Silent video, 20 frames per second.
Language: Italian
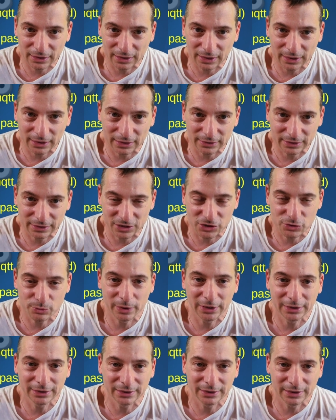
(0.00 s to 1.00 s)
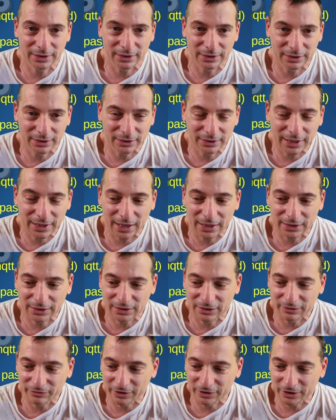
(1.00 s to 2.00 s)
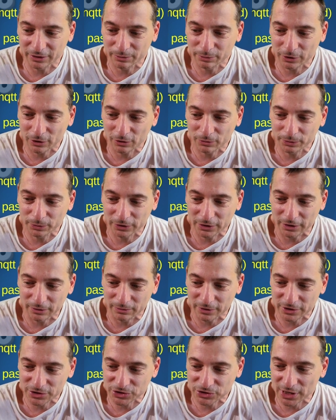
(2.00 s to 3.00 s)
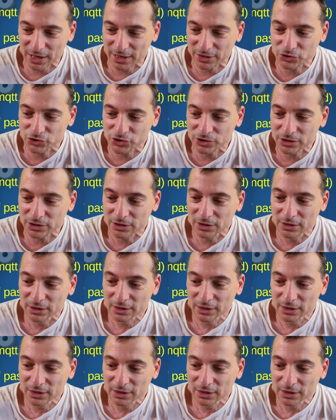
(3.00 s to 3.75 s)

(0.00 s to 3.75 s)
a trasmettere dei dati veri e propri, dei messaggi,